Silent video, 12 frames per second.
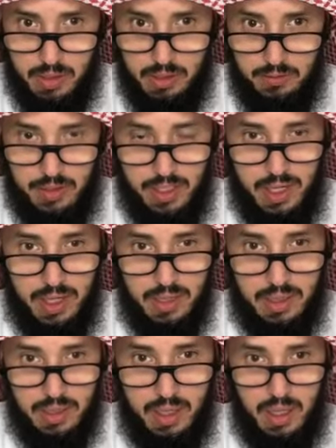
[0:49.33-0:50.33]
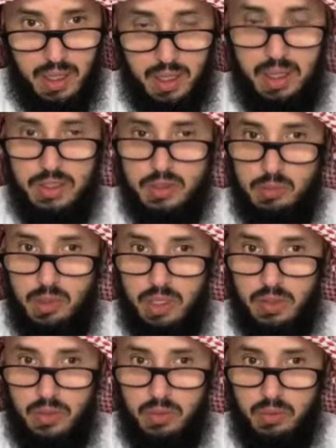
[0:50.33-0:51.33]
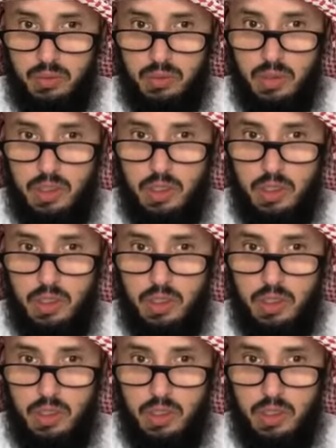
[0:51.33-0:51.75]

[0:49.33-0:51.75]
في حق الله سبحانه